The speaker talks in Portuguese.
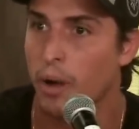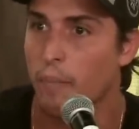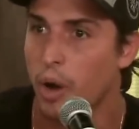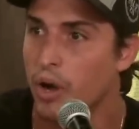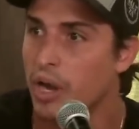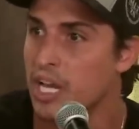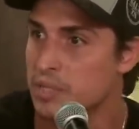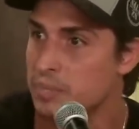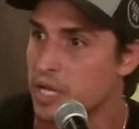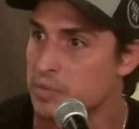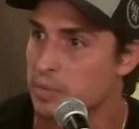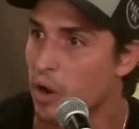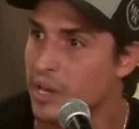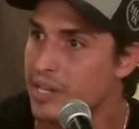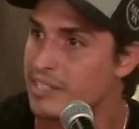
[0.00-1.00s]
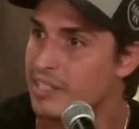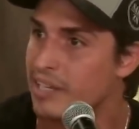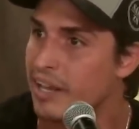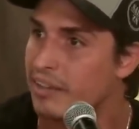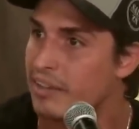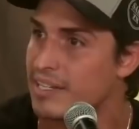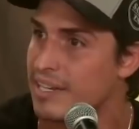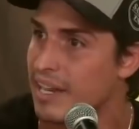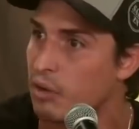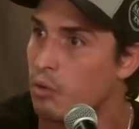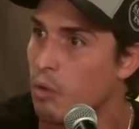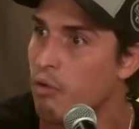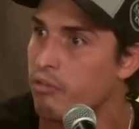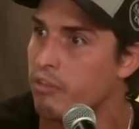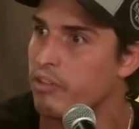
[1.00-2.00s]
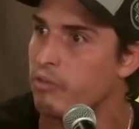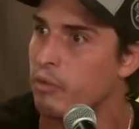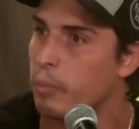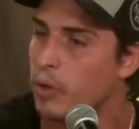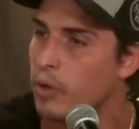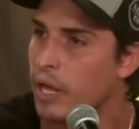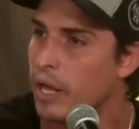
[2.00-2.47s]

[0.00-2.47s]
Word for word: ah, maior, as minhas maiores setas eram no ao vivo. Por